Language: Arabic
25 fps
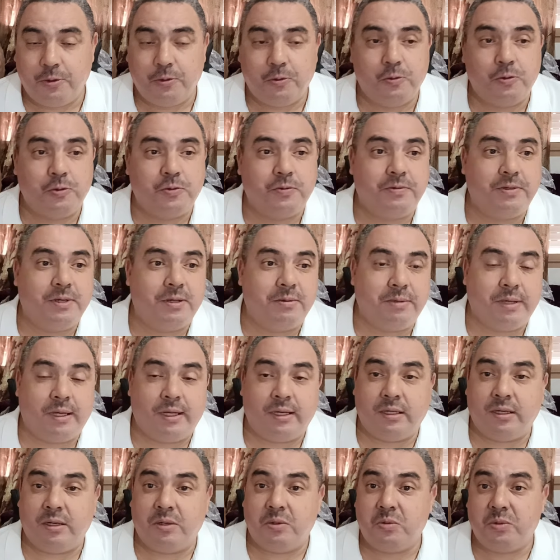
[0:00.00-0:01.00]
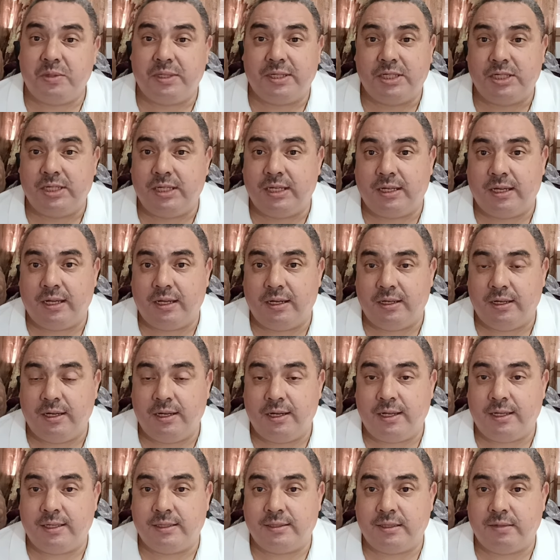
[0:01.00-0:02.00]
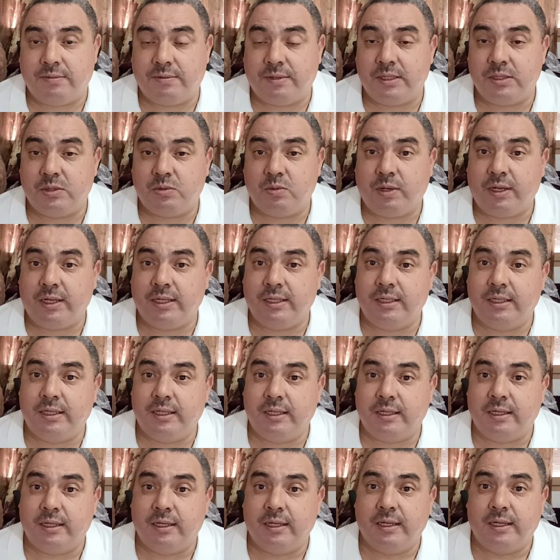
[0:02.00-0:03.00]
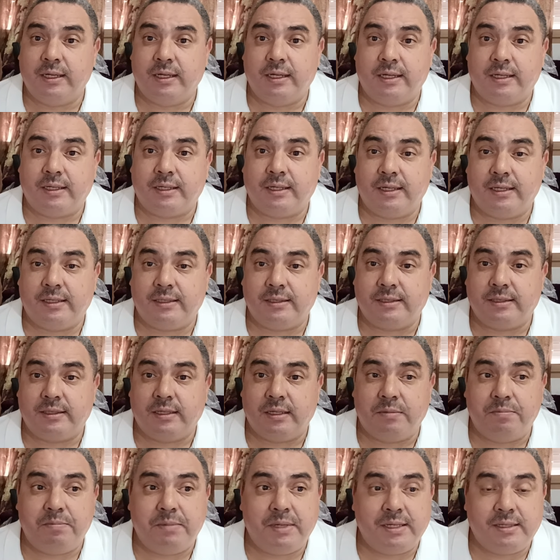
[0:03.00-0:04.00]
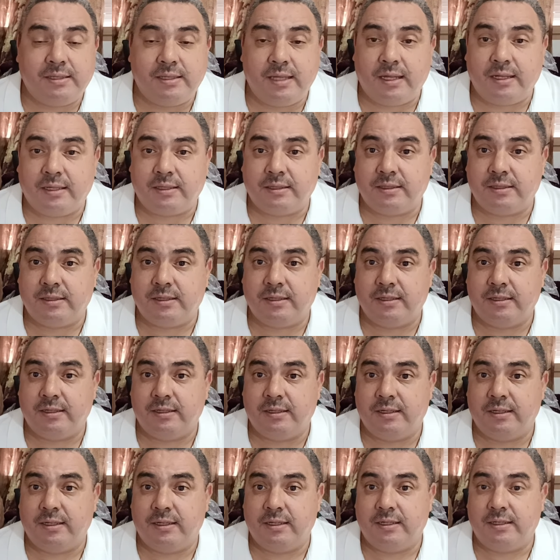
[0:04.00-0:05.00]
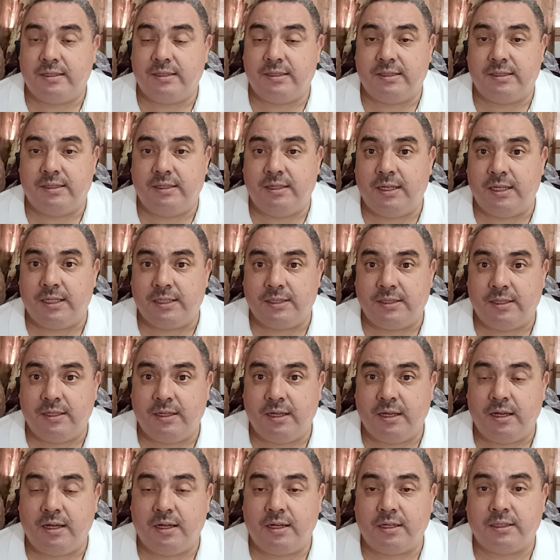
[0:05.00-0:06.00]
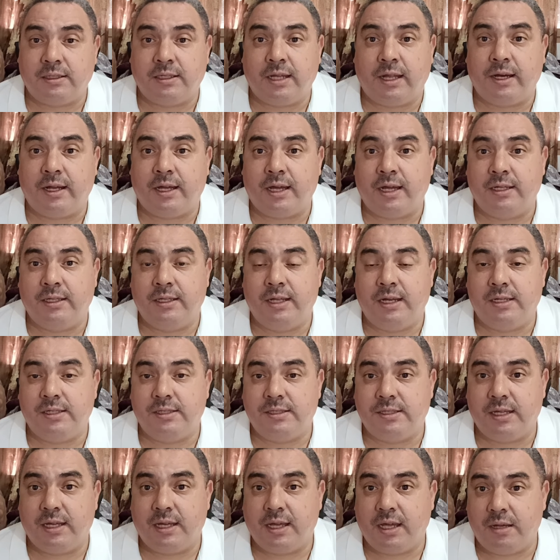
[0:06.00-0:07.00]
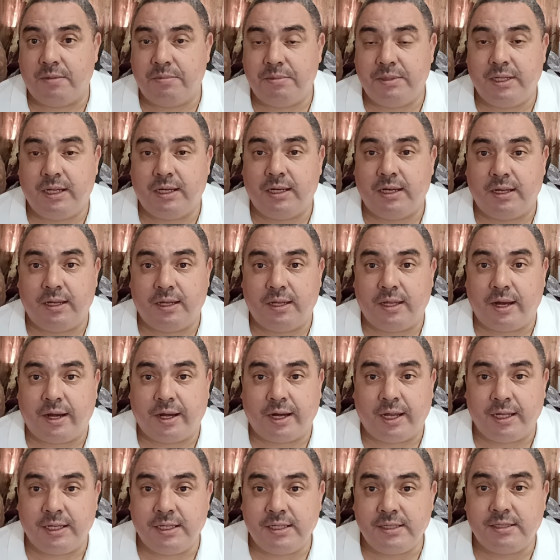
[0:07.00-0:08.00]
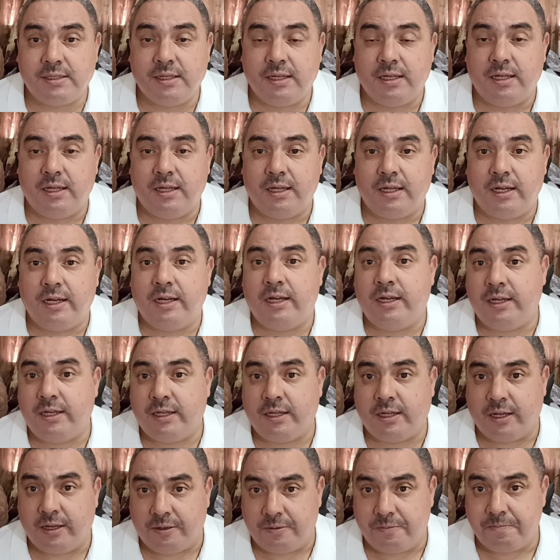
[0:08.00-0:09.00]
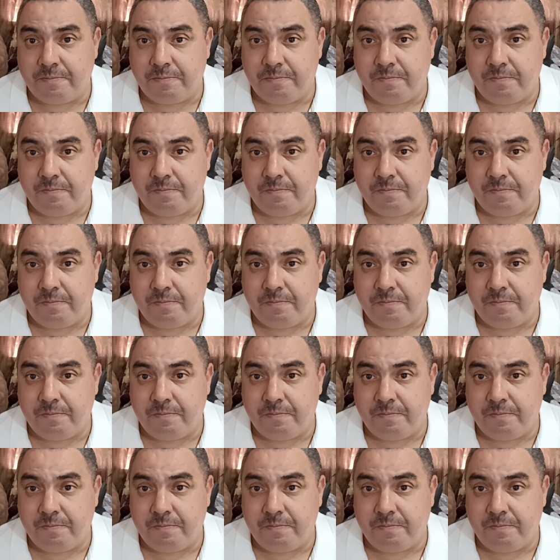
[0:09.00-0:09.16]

وشفنا بانه داكشي كان للاسف كانت واحد كانت ماساه سياسيه طريقه ديال الانتخاب ديال الرئيس اللي كان